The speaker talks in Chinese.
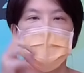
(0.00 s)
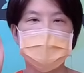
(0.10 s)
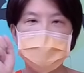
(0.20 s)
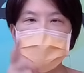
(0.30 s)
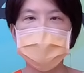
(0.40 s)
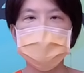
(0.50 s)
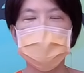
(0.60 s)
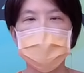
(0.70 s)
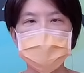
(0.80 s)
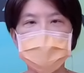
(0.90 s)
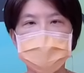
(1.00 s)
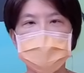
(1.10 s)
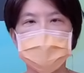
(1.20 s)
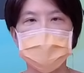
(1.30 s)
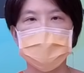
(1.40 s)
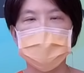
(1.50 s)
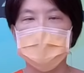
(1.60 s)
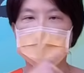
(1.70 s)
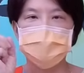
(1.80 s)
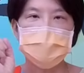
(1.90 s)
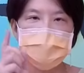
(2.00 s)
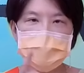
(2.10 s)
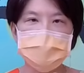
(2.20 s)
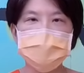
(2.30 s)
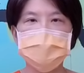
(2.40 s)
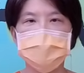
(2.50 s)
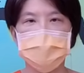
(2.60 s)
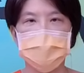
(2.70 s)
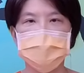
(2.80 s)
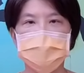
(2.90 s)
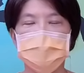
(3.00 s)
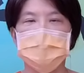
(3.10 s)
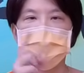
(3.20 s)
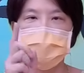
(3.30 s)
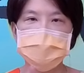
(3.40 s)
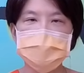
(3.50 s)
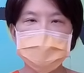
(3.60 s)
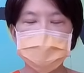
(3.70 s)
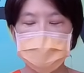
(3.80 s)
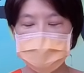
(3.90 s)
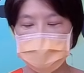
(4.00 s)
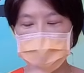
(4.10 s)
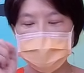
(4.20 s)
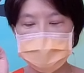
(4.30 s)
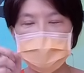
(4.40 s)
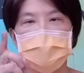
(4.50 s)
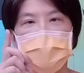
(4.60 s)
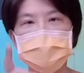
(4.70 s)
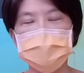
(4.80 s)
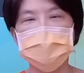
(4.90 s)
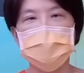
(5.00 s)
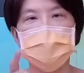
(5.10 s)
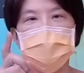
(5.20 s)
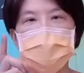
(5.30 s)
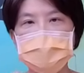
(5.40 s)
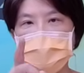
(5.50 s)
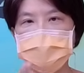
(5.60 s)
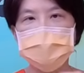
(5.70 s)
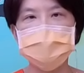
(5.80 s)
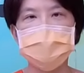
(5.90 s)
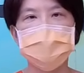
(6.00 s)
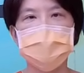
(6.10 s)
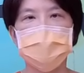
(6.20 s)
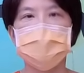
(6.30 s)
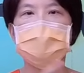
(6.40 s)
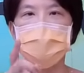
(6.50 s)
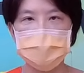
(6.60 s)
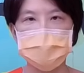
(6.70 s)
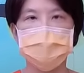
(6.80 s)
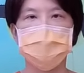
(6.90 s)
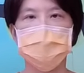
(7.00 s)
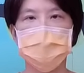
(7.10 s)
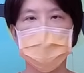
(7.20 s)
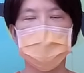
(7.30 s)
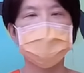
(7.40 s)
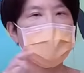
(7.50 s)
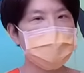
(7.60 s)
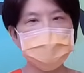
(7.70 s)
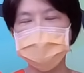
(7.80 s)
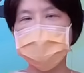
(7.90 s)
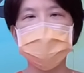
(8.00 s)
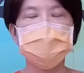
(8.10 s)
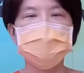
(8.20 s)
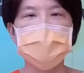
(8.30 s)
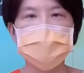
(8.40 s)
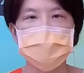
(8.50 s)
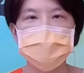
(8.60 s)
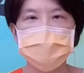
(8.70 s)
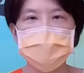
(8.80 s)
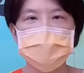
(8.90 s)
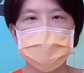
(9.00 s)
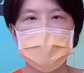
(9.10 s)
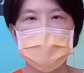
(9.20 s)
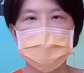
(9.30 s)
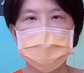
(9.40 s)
真正银行要赚什么？赚景气起来了，景气起来之后，各行各业会不会需要借钱？会。我当然就是希望放钱出去嘛，